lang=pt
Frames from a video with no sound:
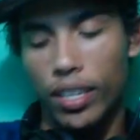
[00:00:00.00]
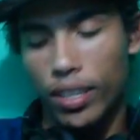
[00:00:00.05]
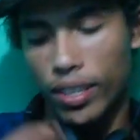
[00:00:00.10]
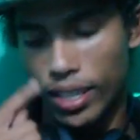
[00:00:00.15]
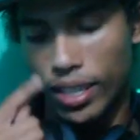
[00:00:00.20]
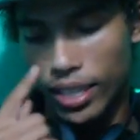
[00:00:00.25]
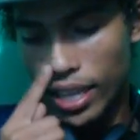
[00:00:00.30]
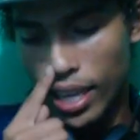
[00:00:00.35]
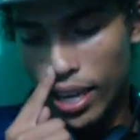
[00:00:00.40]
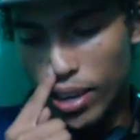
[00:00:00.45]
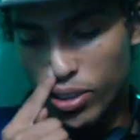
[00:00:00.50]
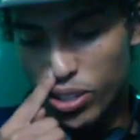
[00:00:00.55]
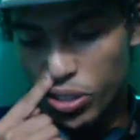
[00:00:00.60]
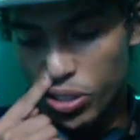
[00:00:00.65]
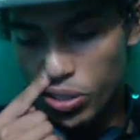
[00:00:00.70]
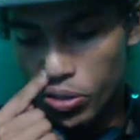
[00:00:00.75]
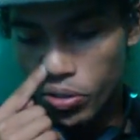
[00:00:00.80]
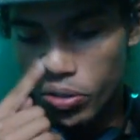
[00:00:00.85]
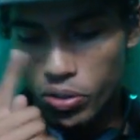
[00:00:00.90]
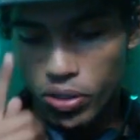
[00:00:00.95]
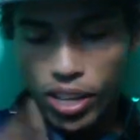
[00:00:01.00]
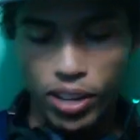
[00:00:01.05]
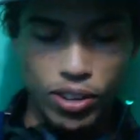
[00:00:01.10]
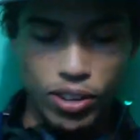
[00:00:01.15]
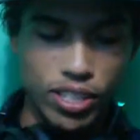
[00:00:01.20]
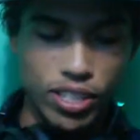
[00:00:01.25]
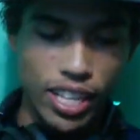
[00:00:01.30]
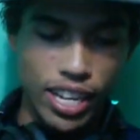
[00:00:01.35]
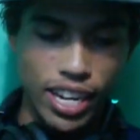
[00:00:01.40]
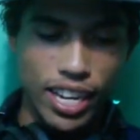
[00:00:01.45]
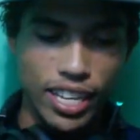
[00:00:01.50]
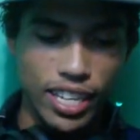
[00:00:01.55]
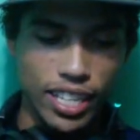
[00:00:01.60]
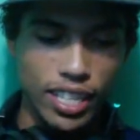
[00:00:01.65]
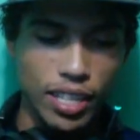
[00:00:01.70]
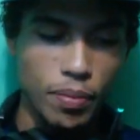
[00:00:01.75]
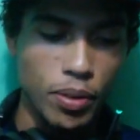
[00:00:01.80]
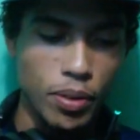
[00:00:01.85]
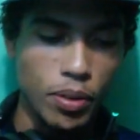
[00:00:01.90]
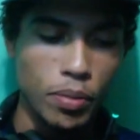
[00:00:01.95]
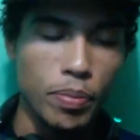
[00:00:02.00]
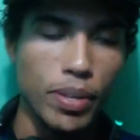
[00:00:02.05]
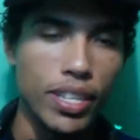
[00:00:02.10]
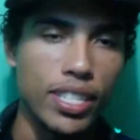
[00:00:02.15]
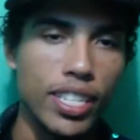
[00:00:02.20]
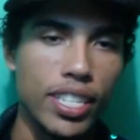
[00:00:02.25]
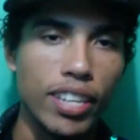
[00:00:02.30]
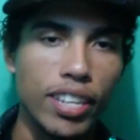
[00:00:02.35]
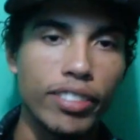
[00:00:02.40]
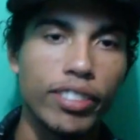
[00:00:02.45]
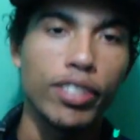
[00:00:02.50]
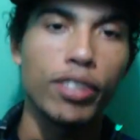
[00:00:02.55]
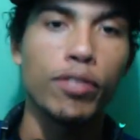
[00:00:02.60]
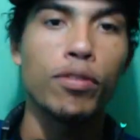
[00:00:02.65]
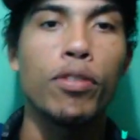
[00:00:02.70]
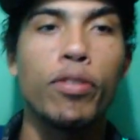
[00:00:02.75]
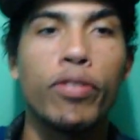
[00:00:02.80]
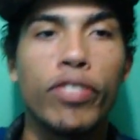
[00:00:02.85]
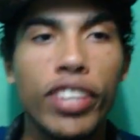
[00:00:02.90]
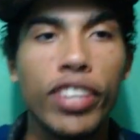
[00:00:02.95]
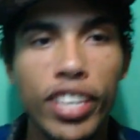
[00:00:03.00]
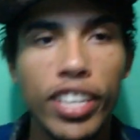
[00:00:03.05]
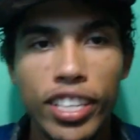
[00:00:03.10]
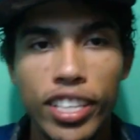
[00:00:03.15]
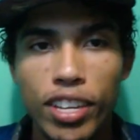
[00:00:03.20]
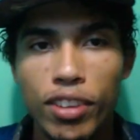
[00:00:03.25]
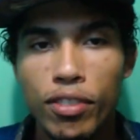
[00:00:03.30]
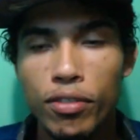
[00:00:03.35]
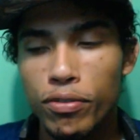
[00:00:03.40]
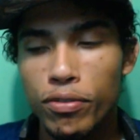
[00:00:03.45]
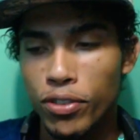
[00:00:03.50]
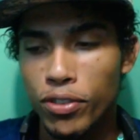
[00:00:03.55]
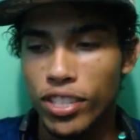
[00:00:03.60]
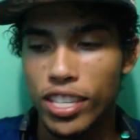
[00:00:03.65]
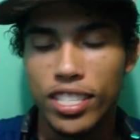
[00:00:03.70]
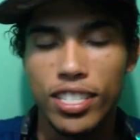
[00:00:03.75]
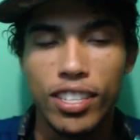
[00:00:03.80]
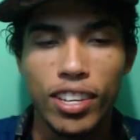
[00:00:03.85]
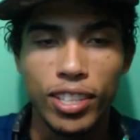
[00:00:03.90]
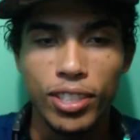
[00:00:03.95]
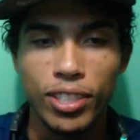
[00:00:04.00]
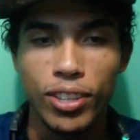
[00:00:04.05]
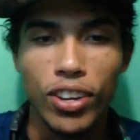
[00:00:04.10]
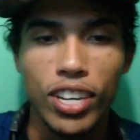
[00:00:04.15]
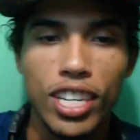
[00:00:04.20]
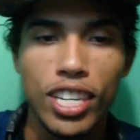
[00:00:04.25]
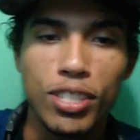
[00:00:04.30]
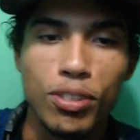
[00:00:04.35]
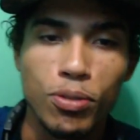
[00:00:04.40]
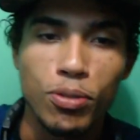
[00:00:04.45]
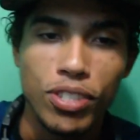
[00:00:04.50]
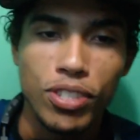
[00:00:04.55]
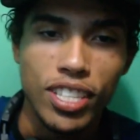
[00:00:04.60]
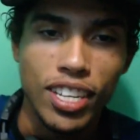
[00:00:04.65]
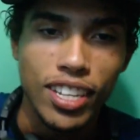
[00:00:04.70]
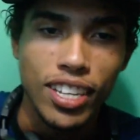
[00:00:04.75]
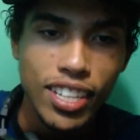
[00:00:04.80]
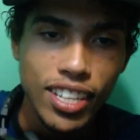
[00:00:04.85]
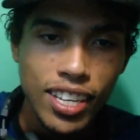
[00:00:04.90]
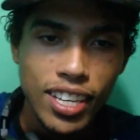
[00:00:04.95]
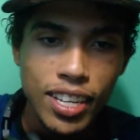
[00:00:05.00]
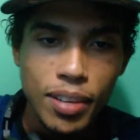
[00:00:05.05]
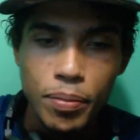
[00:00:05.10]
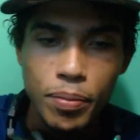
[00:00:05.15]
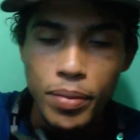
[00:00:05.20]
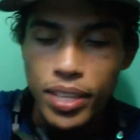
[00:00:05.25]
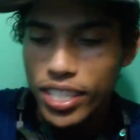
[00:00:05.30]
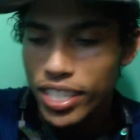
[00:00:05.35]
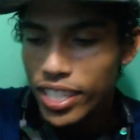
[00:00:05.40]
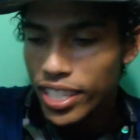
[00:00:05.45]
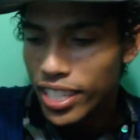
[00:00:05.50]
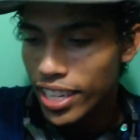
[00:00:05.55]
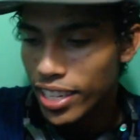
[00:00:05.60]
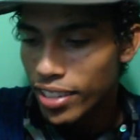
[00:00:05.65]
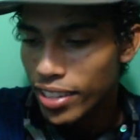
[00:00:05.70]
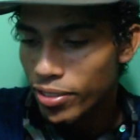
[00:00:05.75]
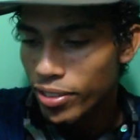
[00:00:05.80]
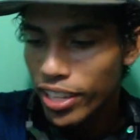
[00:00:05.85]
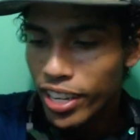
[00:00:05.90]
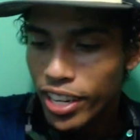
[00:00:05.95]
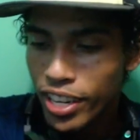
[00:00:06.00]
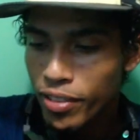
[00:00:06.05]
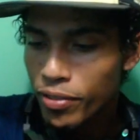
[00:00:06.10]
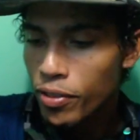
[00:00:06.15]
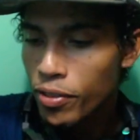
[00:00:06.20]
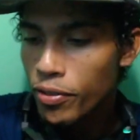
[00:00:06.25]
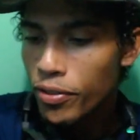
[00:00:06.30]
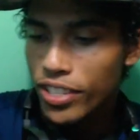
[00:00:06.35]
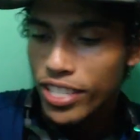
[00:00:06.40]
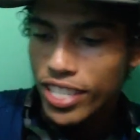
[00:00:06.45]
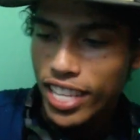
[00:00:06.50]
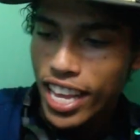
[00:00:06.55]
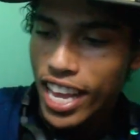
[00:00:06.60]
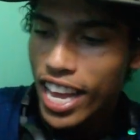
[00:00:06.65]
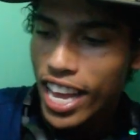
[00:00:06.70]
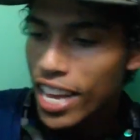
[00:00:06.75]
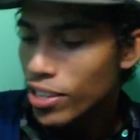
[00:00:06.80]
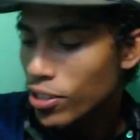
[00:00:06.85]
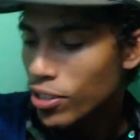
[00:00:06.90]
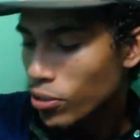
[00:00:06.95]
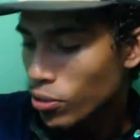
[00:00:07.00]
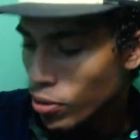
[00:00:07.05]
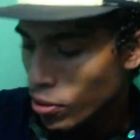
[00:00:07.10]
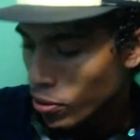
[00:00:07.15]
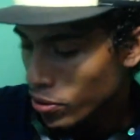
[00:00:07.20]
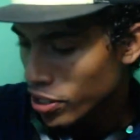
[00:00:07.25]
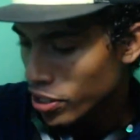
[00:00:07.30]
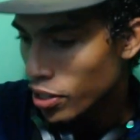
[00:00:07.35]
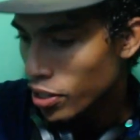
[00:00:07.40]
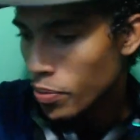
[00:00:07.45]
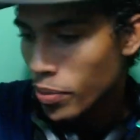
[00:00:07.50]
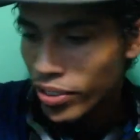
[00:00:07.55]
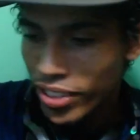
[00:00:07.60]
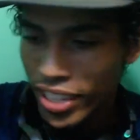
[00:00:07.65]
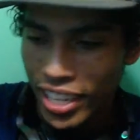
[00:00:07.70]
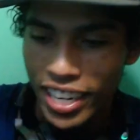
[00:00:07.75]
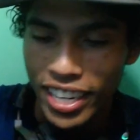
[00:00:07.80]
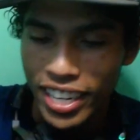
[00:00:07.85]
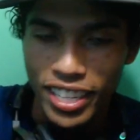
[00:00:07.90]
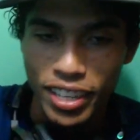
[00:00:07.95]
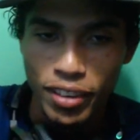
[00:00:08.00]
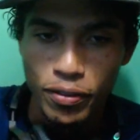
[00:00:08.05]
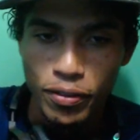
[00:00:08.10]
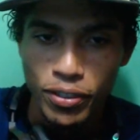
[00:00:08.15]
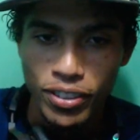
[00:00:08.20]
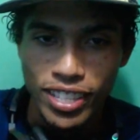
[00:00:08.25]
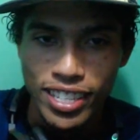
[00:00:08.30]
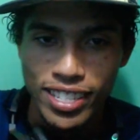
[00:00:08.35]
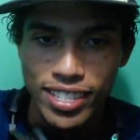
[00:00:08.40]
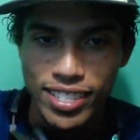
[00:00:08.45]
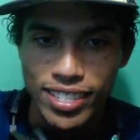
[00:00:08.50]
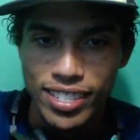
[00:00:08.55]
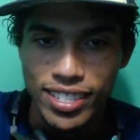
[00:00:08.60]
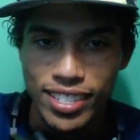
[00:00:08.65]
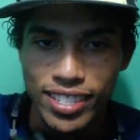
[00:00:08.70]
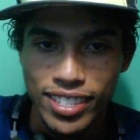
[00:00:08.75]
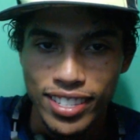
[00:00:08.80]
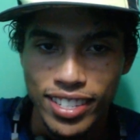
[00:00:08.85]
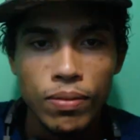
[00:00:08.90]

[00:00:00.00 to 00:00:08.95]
Eu, até hoje eu tô com os negócios dele aqui também tá no PC, eu não devolvi, então foda-se, é uma troca justa. Mentira, o que ele levou foi 100 reais, eu tô com uma coisa de mil dele aqui, foda-se.